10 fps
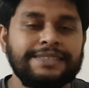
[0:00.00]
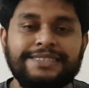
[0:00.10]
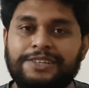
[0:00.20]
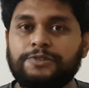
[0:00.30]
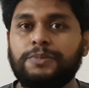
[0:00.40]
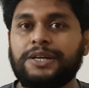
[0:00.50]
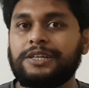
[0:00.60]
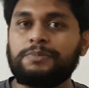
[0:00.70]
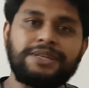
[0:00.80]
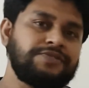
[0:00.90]
যে কোনো
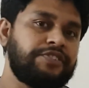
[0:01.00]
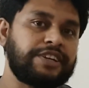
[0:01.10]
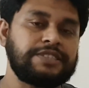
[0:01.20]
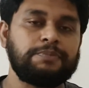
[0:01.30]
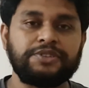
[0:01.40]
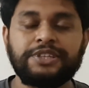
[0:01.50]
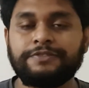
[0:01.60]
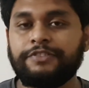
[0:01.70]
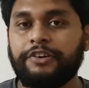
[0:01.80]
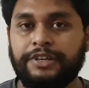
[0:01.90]
মার্কেট প্লেস ফর এক্সাম্পল
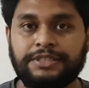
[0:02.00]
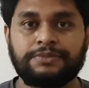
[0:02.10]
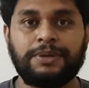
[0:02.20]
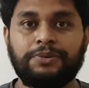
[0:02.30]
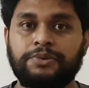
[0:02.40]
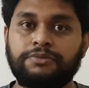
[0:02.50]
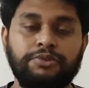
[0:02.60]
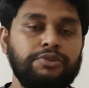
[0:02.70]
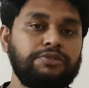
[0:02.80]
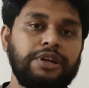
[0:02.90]
থিম ফরেস্ট বা
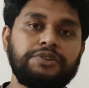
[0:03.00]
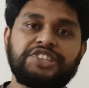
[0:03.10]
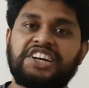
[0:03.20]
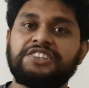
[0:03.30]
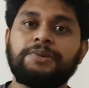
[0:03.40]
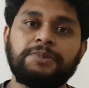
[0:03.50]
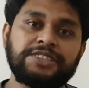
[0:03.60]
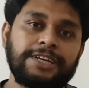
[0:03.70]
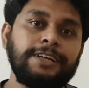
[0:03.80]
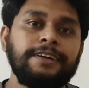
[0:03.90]
অন্য অন্য জায়গাতে আপনি
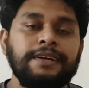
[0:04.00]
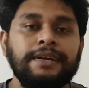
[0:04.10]
চাইলে